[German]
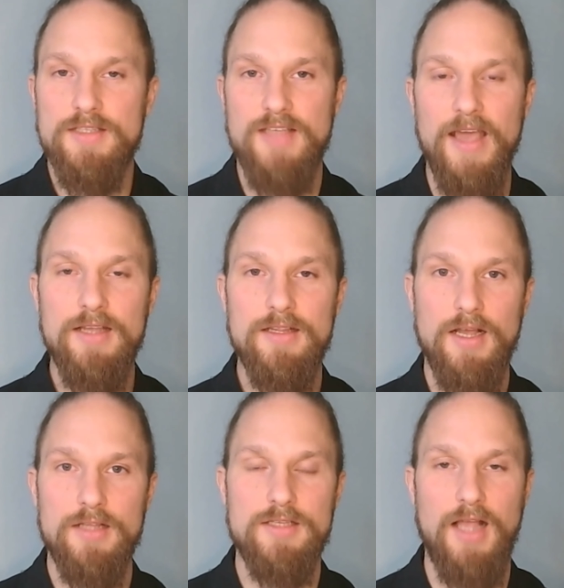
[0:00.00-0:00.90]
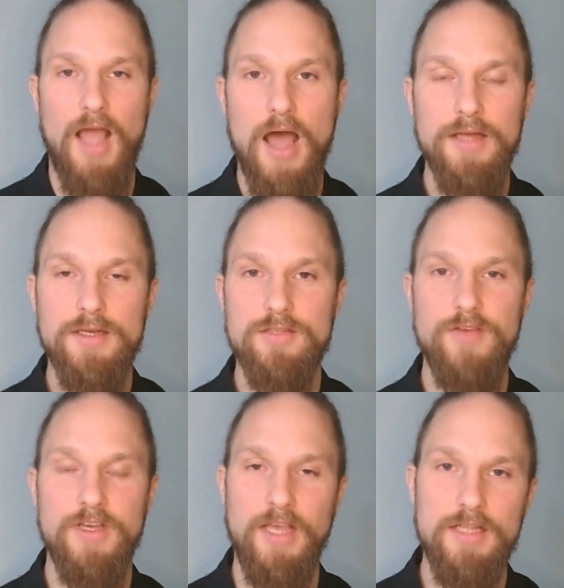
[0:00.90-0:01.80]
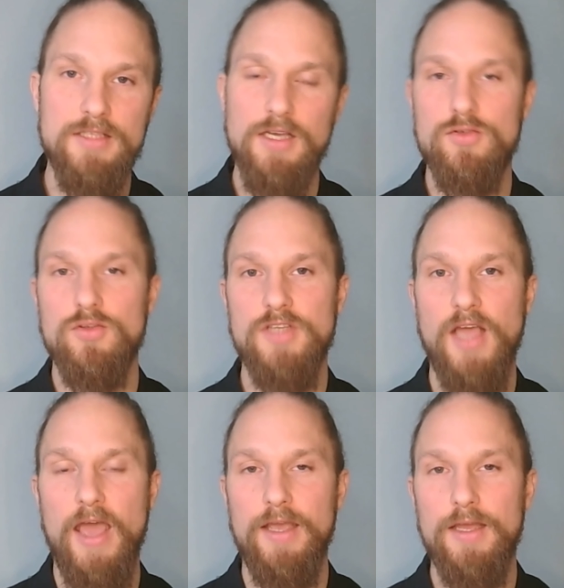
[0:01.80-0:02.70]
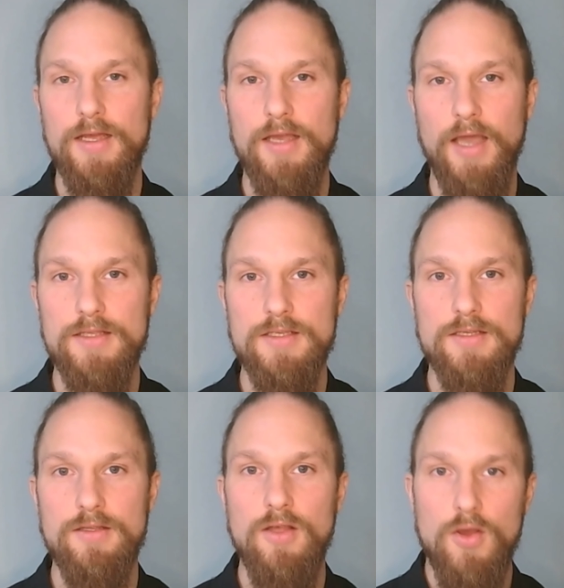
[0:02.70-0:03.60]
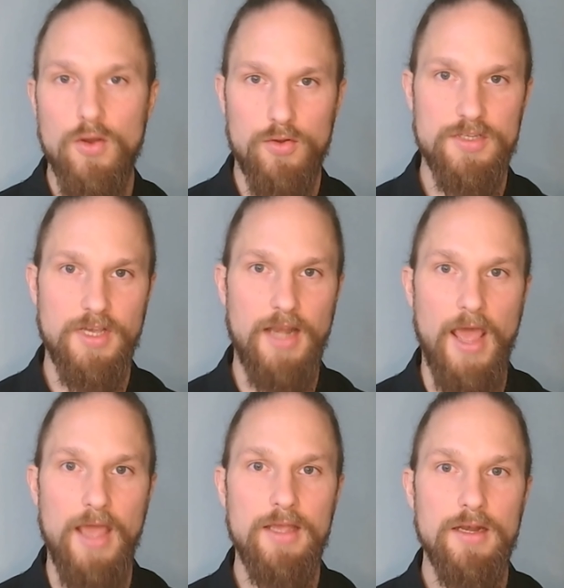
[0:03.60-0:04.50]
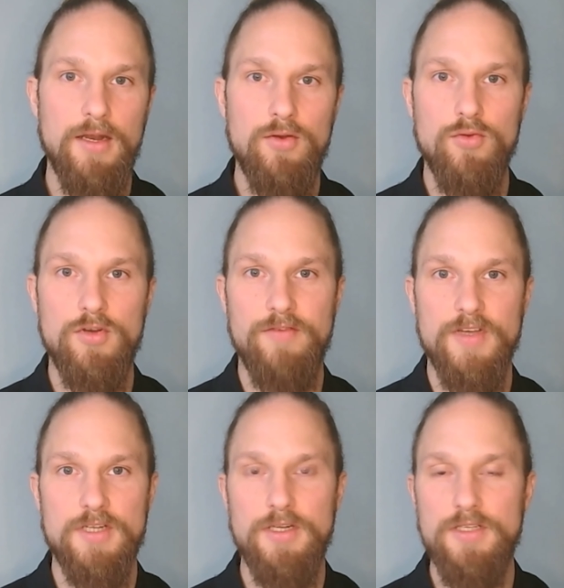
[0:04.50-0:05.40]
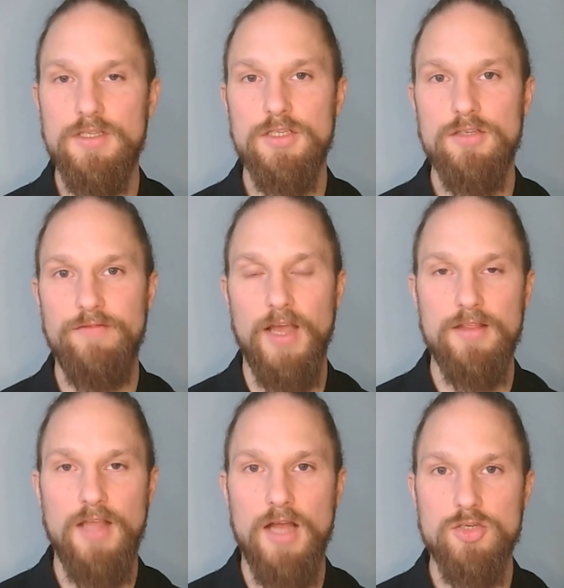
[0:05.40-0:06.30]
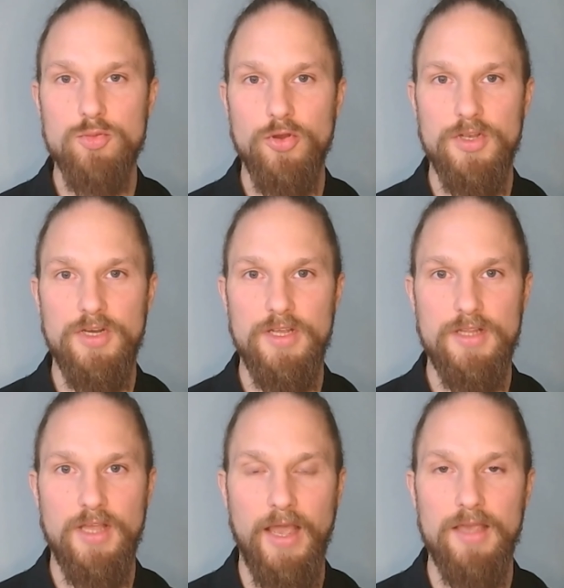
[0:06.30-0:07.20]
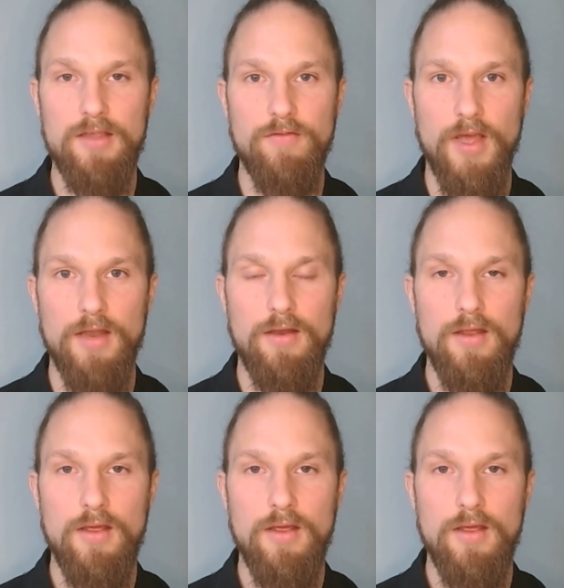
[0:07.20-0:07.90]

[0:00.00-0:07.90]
zeigt ganz klar, dass wir jenseits unserer eigenen Grenzen unseren eigenen universalistischen Werteansprüchen nicht gerecht werden.